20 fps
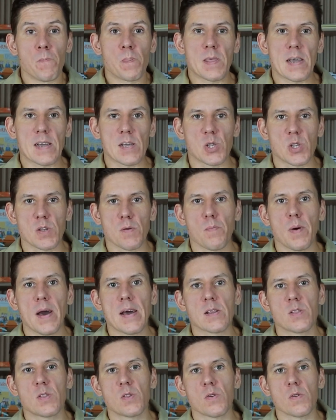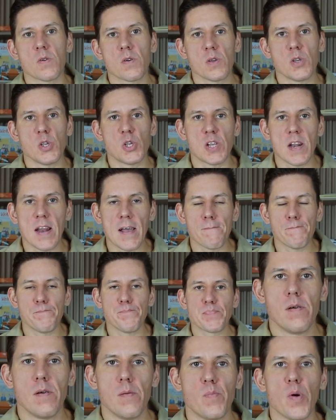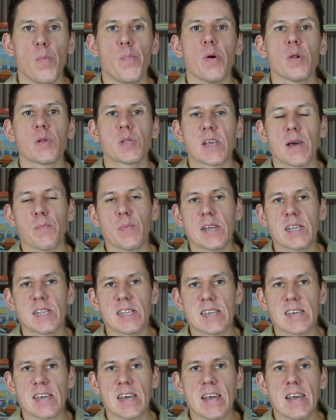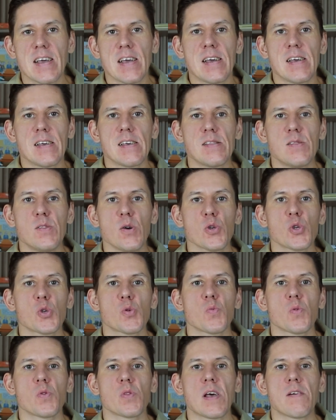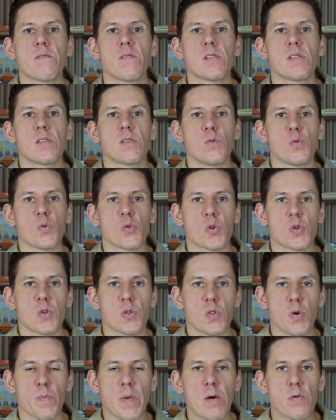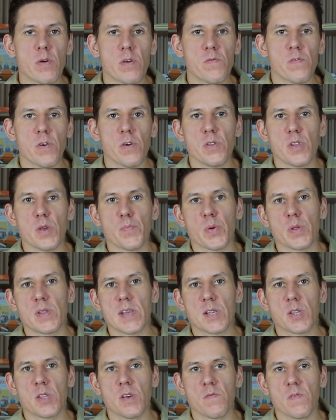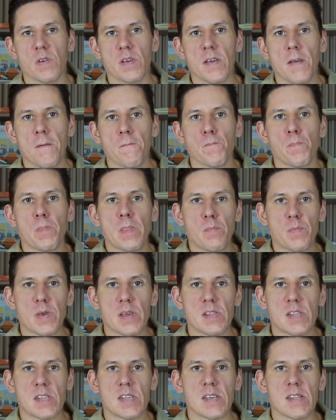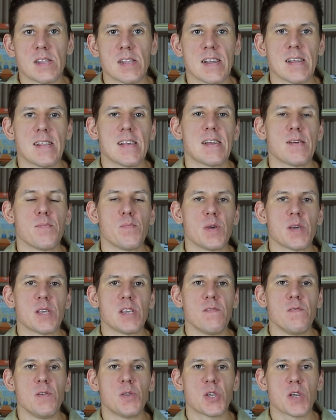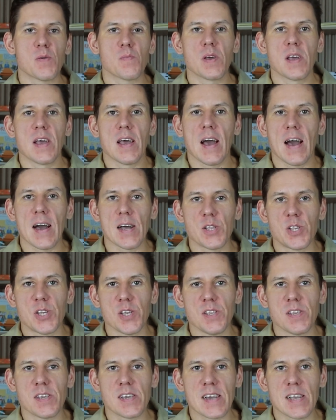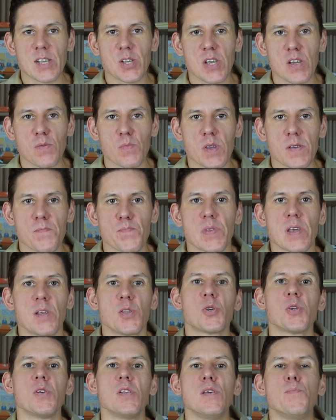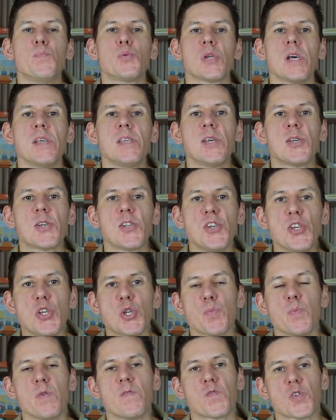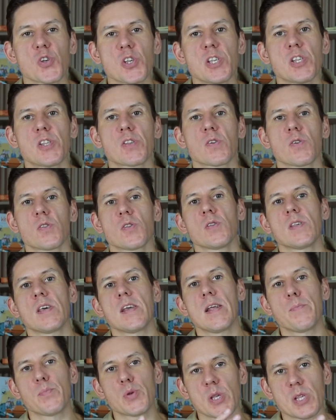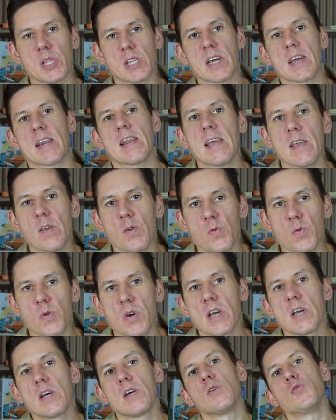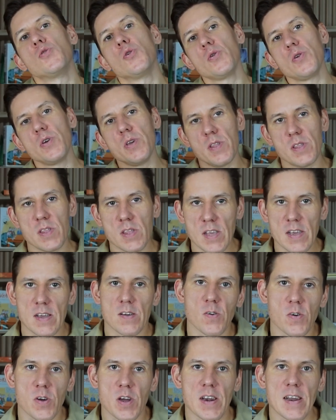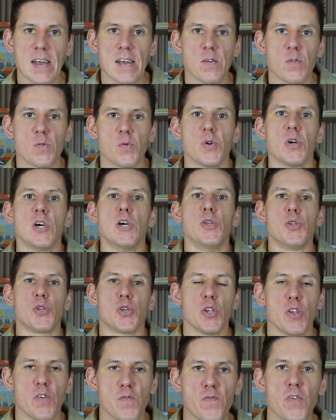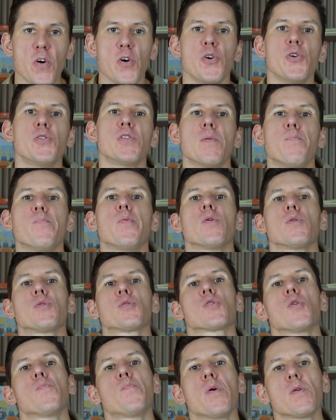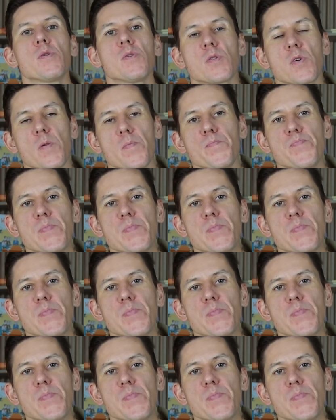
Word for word: Także bardzo źle. Po Polska meksyk e, doszło nawet już do małej wojny podjazdowej między trenerem Michniewiczem a dziennikarzami, czyli przenieśliśmy wszystko co najlepsze z kraju do innego kraju, czyli wojnę polsko-polską.